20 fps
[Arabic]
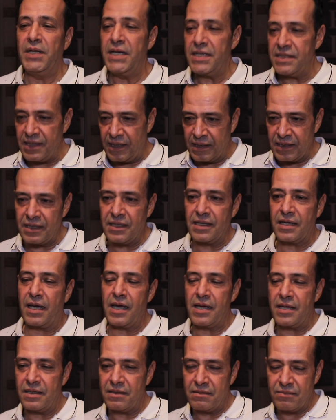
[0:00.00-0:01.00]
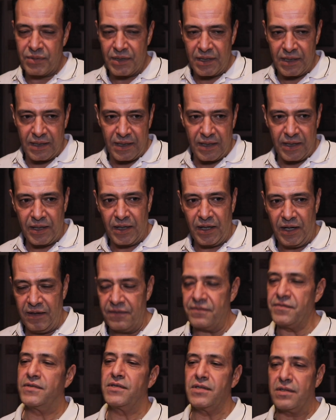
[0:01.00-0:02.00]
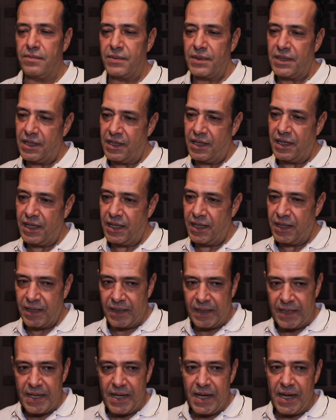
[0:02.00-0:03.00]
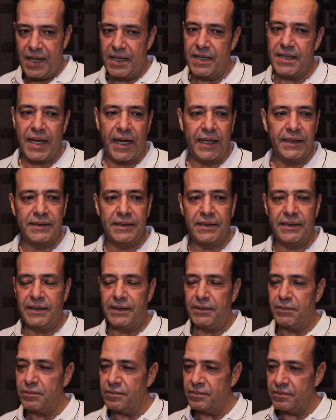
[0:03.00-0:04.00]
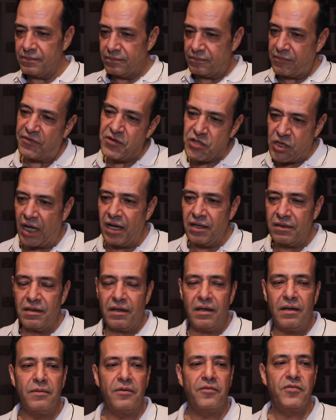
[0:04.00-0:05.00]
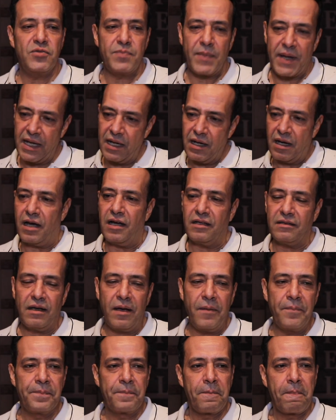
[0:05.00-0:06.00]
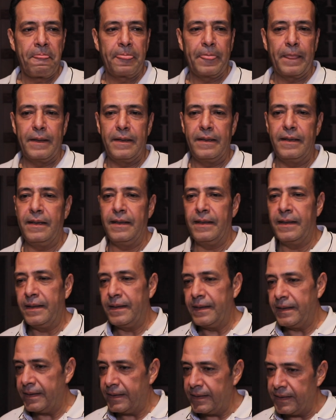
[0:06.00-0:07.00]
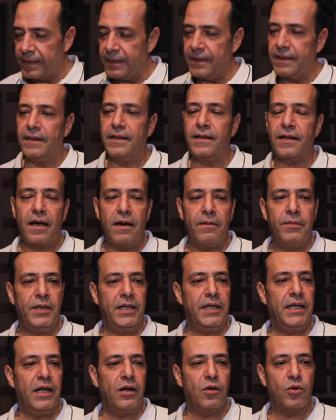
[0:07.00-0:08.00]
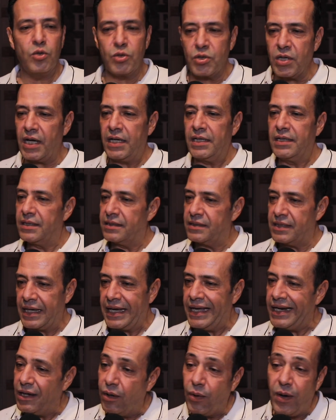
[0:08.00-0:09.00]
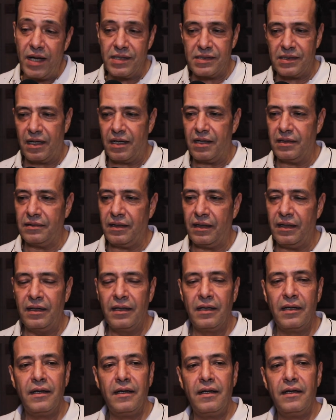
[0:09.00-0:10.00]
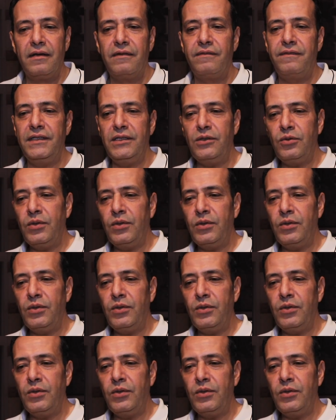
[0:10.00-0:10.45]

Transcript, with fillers: بالاستعداد الجيد بالحفظ بال يعني مفيش غلطه مفيش مجال للخطا آه، القابليه القدره على الارتجال لو حصل خطا فدي